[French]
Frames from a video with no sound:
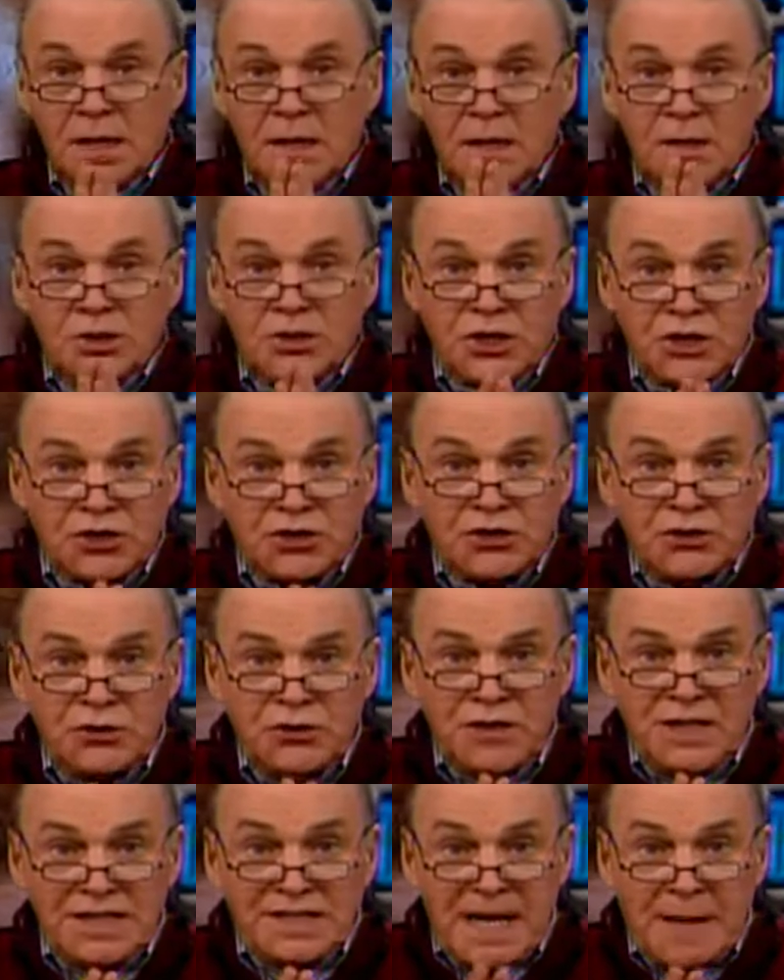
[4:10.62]
J'ai reçu
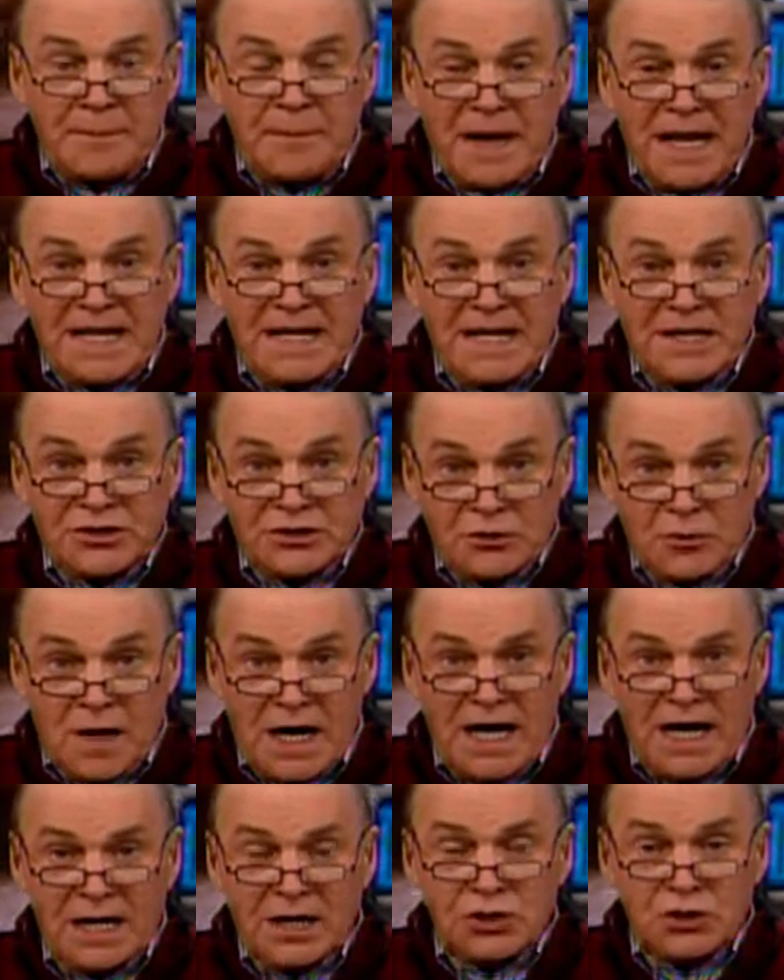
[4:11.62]
des appels hier
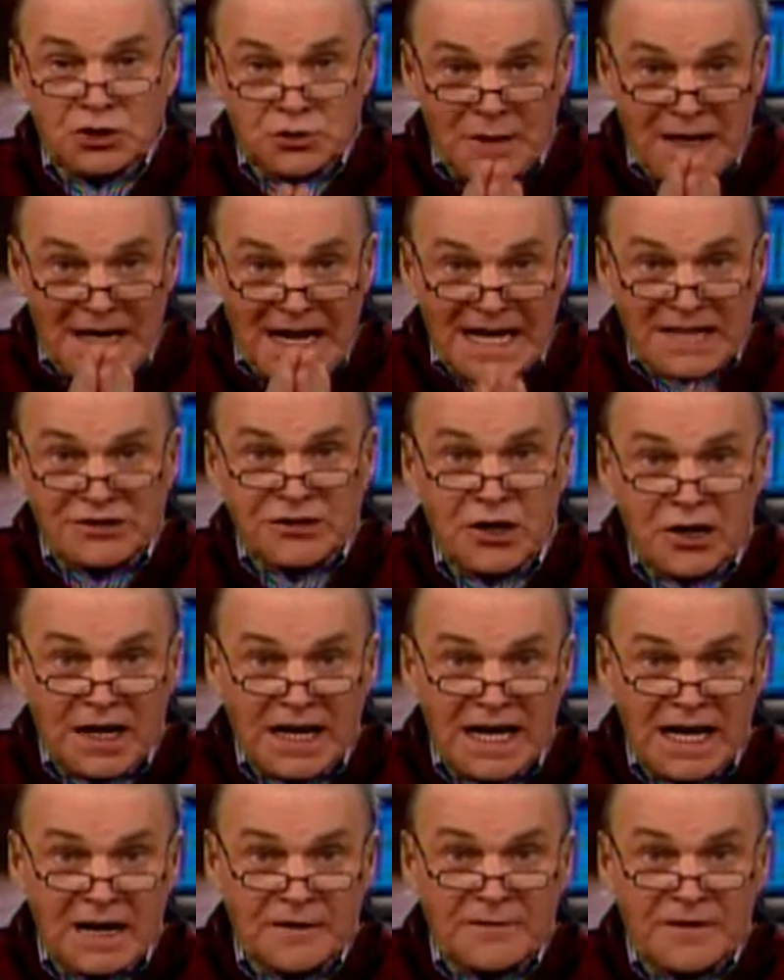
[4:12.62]
soir. Je suis allé à
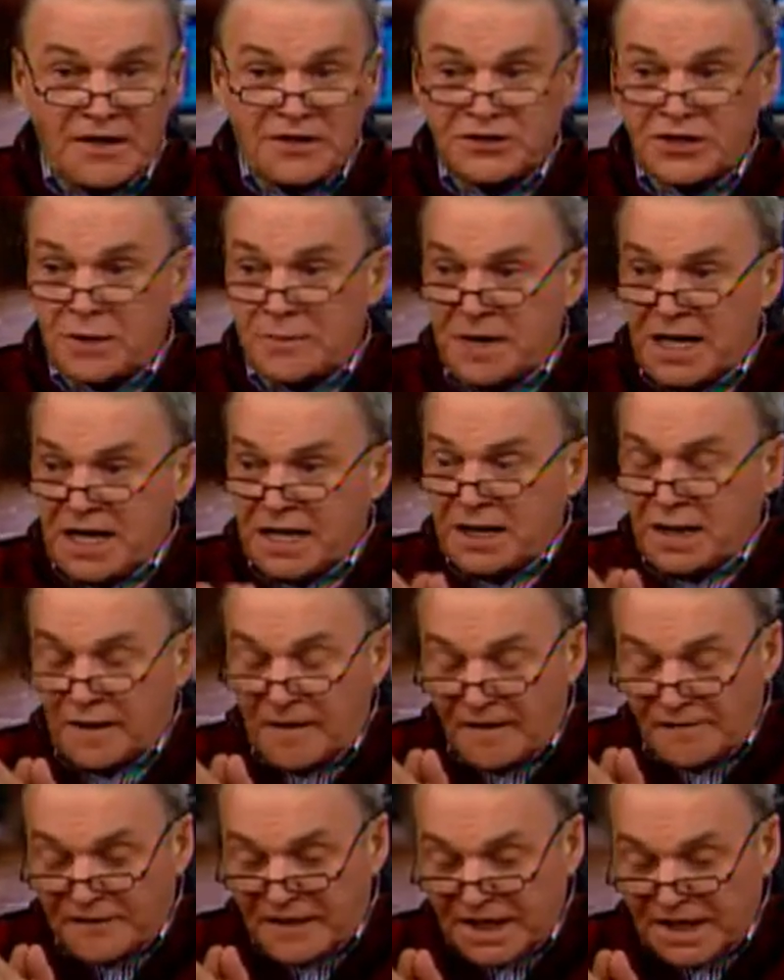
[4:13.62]
Sorel en fin de semaine,
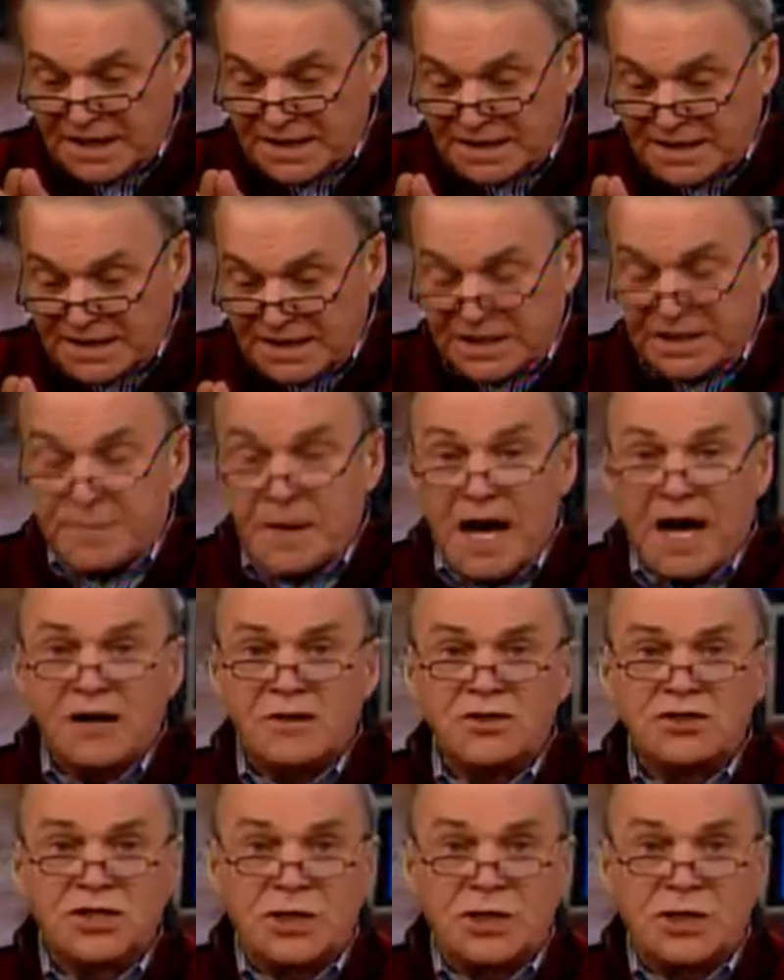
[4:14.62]
en fait dimanche.